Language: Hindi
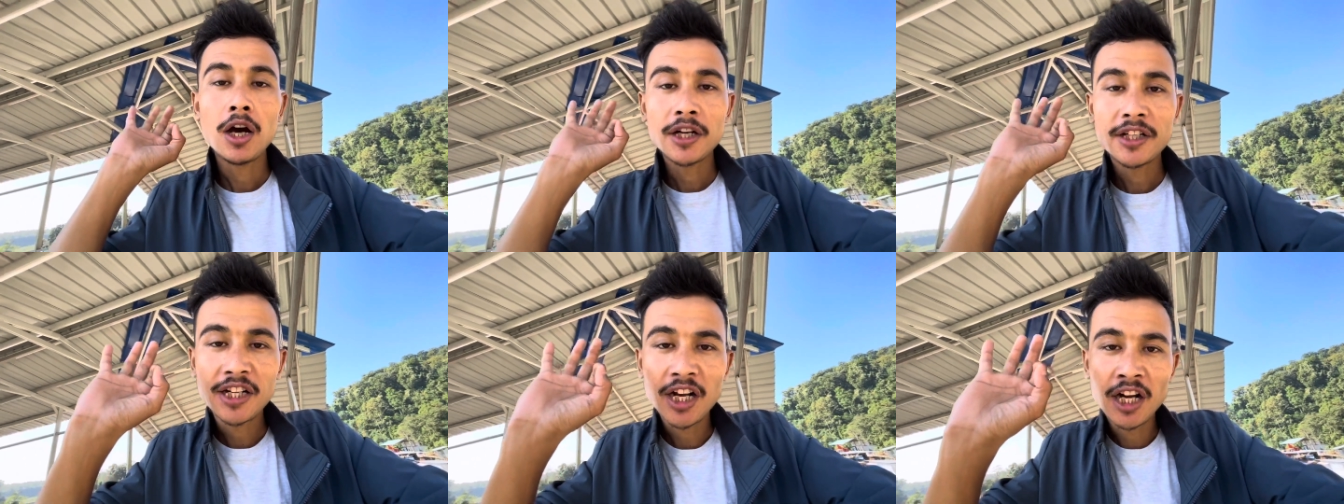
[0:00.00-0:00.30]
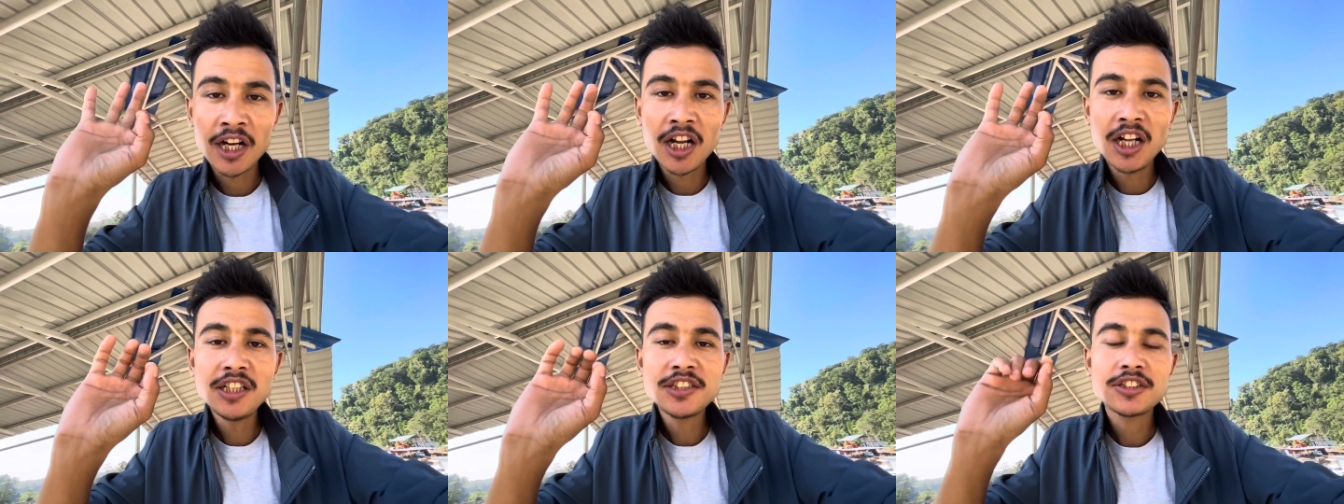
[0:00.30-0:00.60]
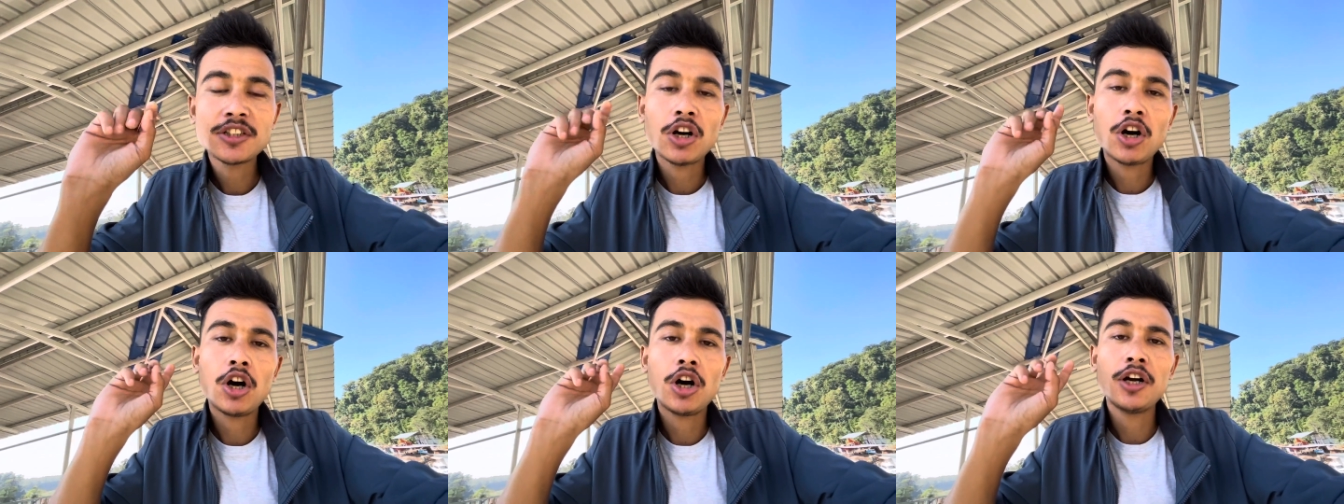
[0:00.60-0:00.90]

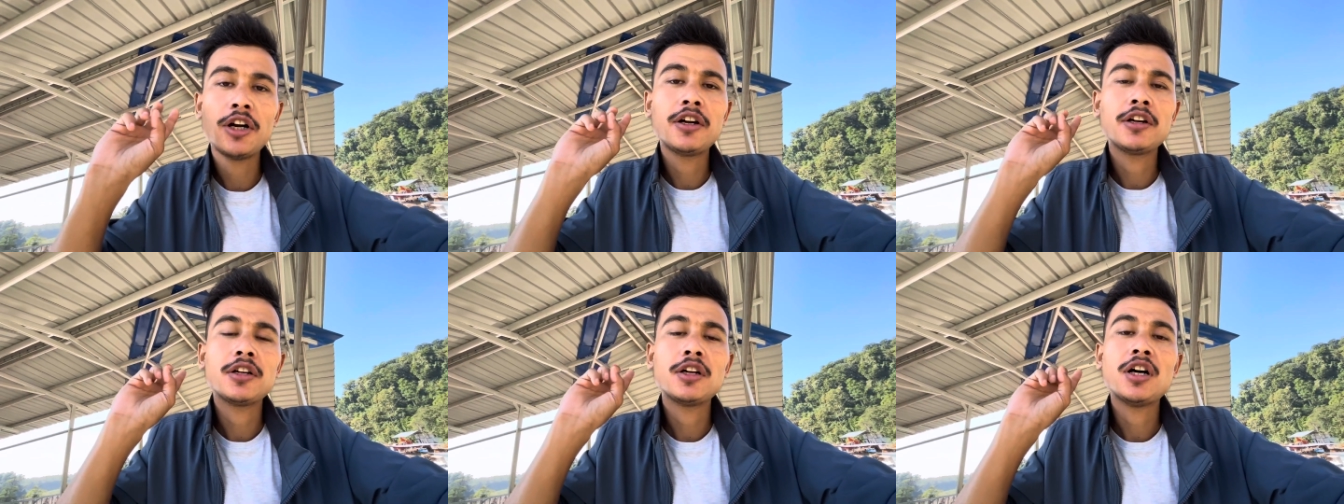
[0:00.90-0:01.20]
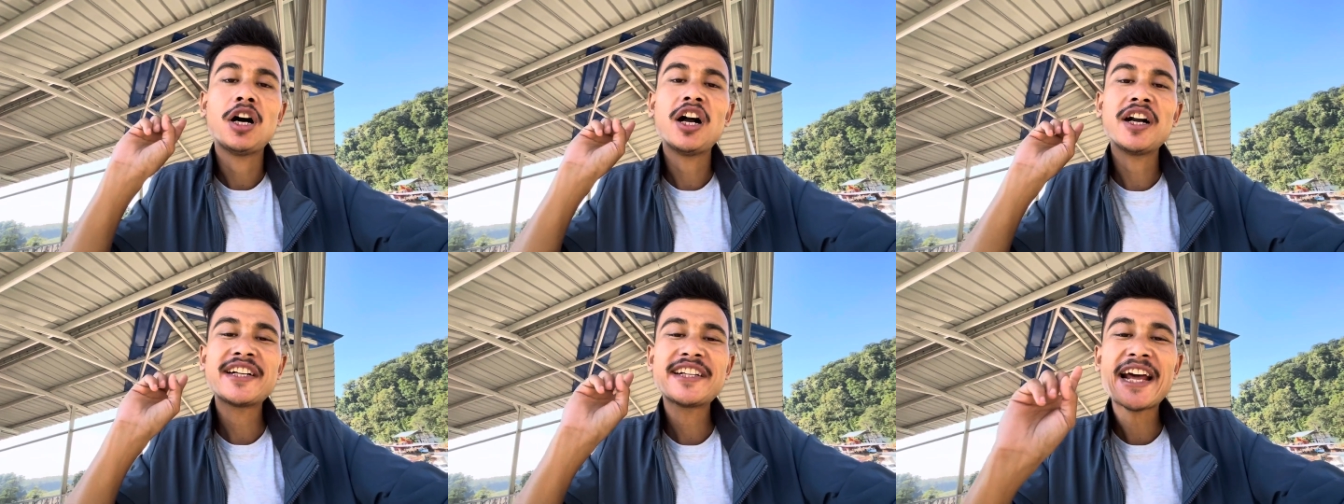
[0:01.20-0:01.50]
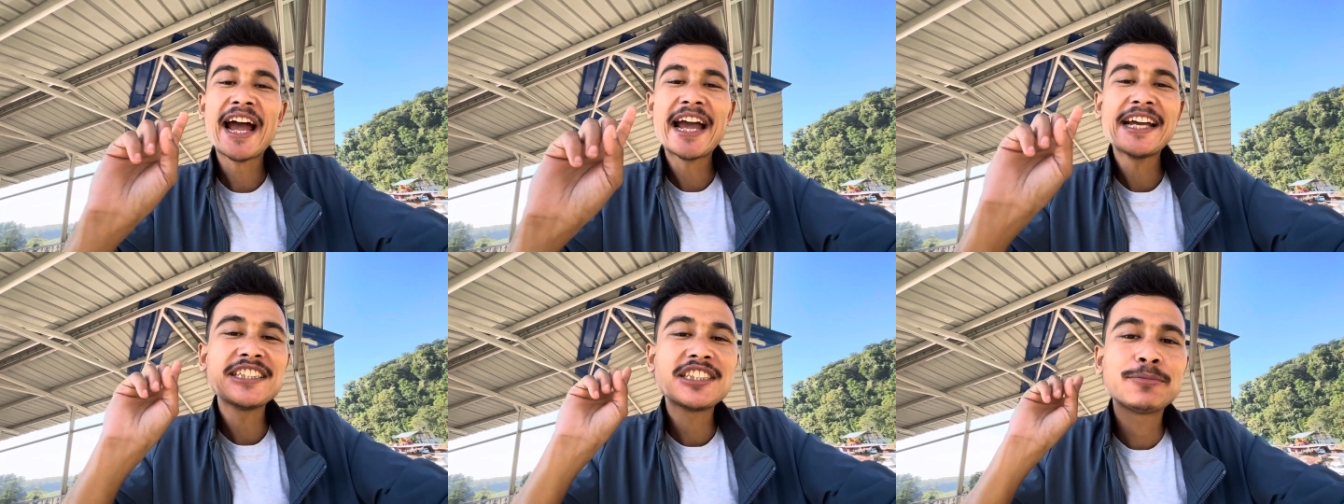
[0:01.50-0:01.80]
टनल्स और
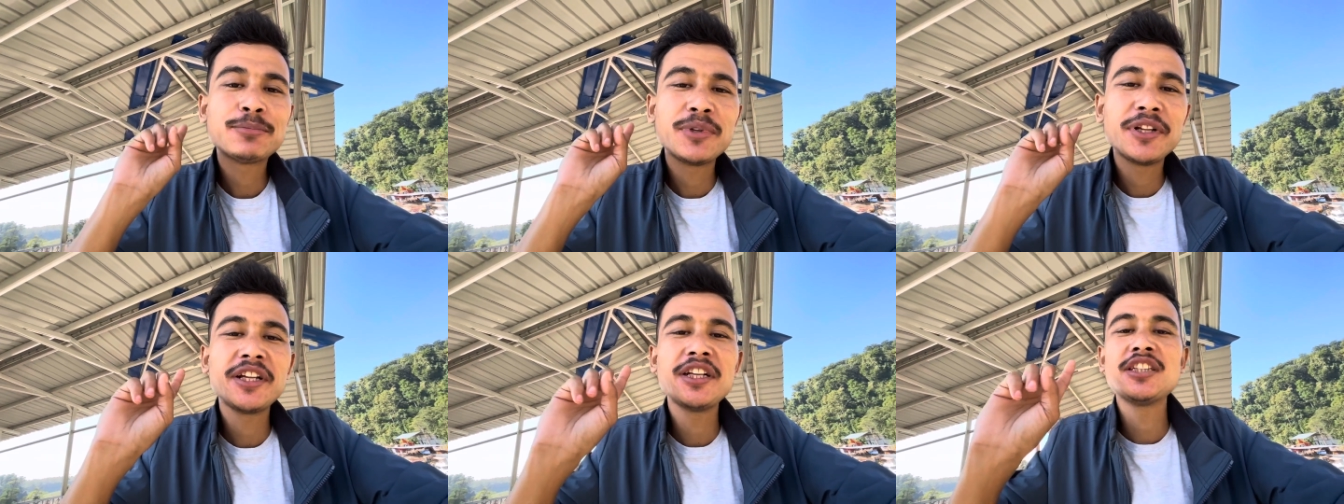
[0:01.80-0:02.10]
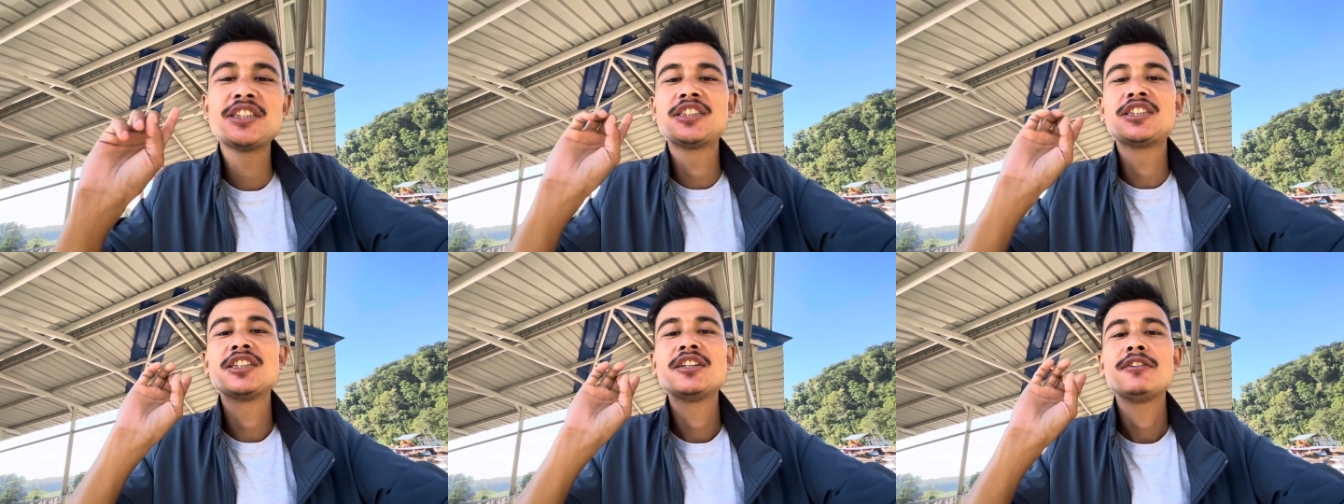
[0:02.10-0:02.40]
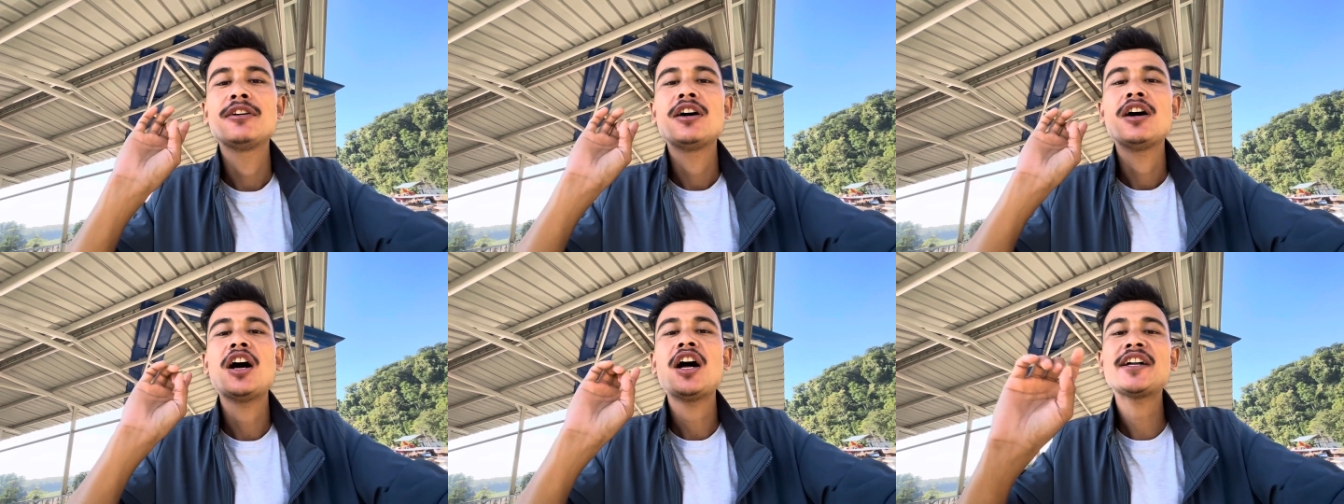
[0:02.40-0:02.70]
28 ब्रिज
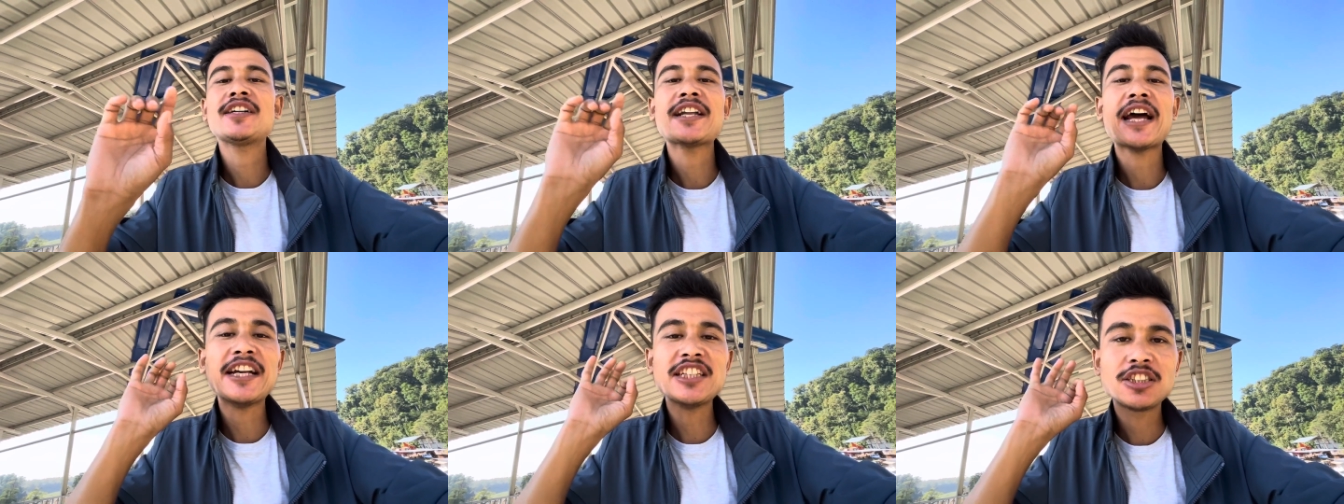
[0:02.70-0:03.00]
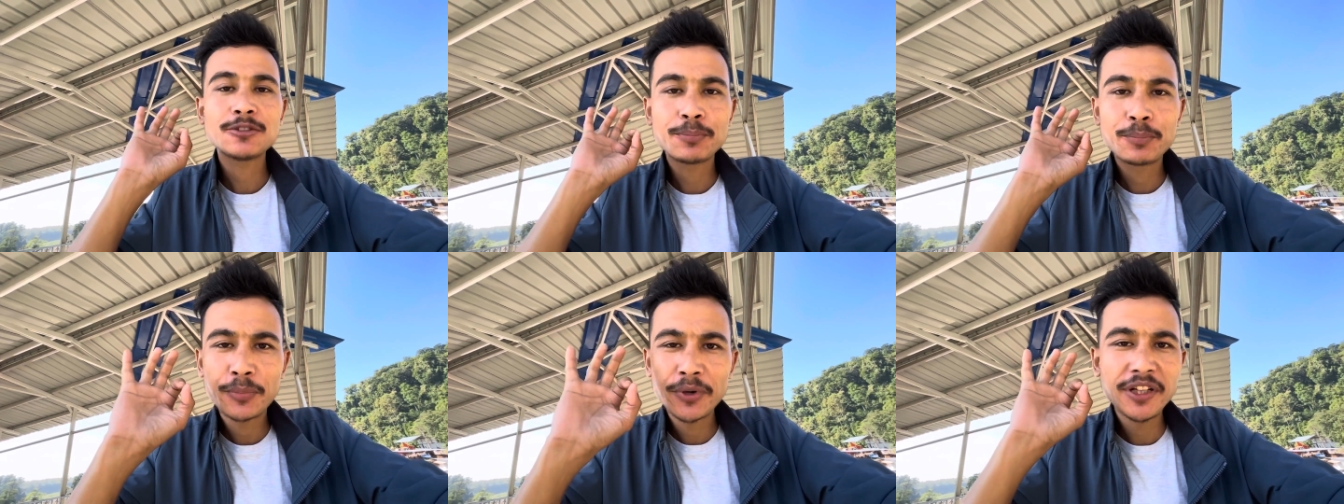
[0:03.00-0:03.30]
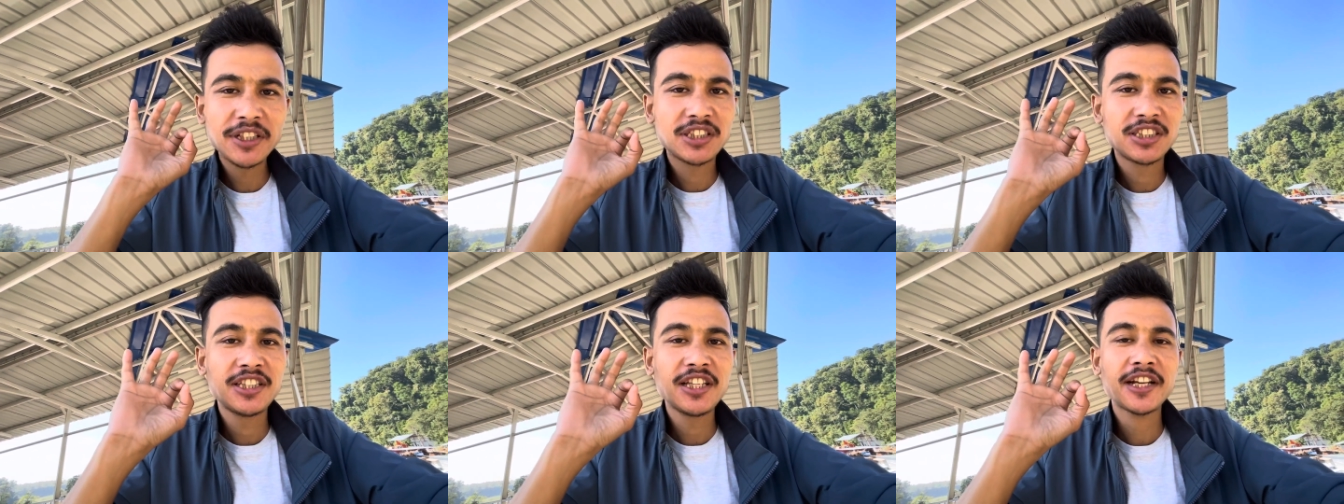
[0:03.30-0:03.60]
28
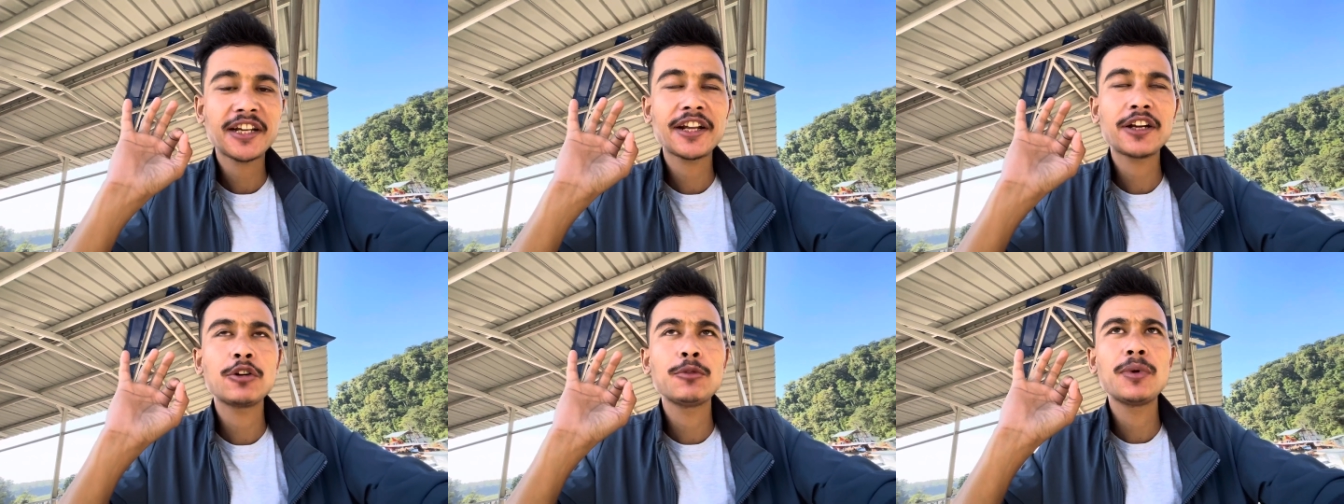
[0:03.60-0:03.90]
ब्रिज देखने को